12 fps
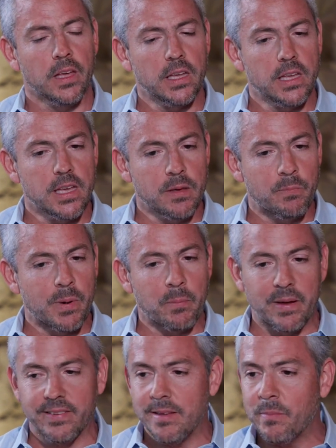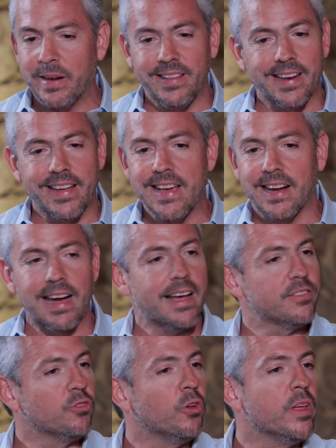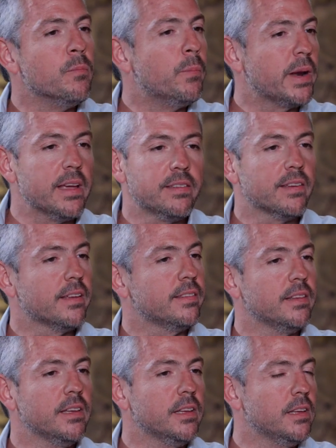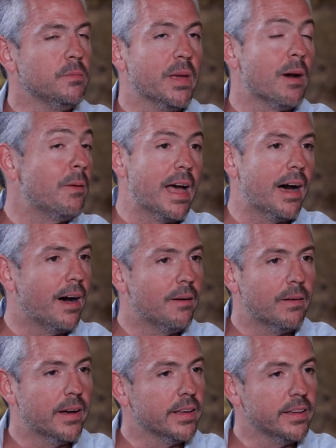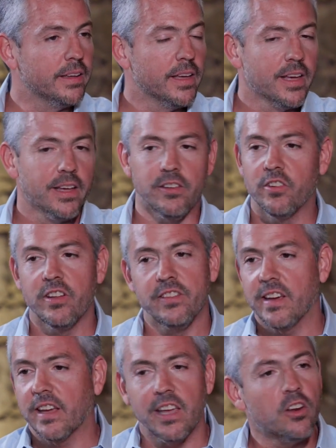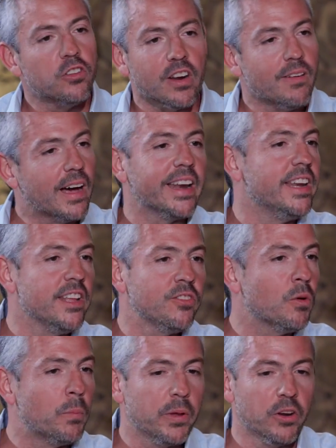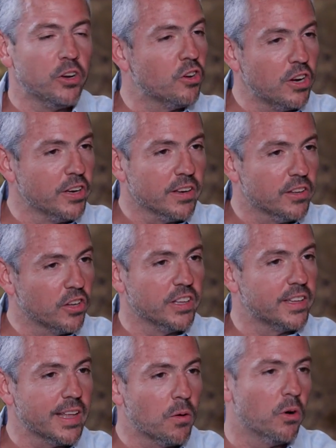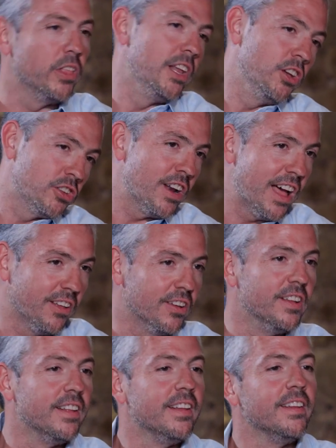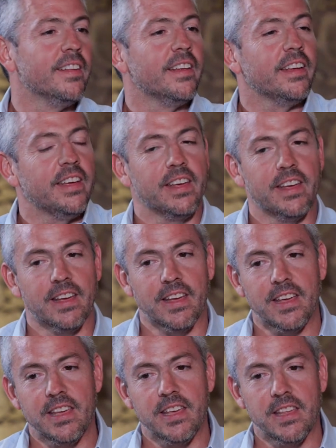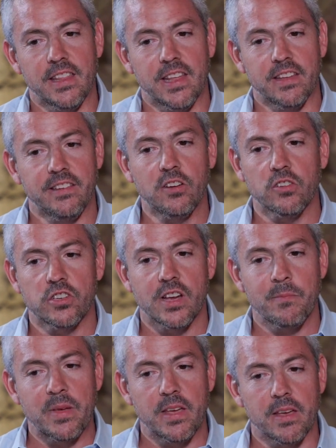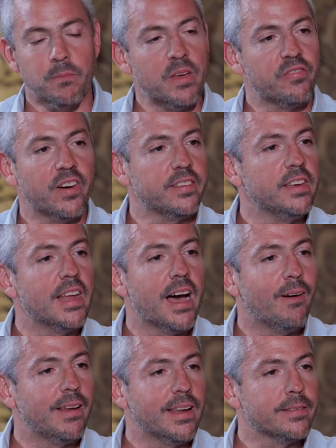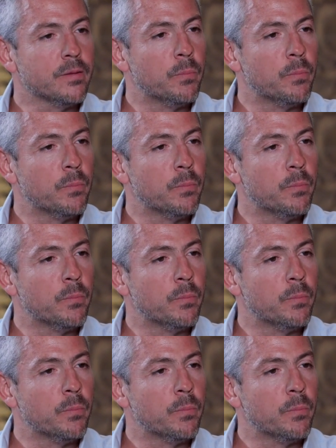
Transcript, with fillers: Y papá siempre traía casos de empresas y, me hablaba y, yo le decía, quiero trabajar en eso, pero no en donde estás vos, del otro lado. Eh, y de chico ya me, fascinaban las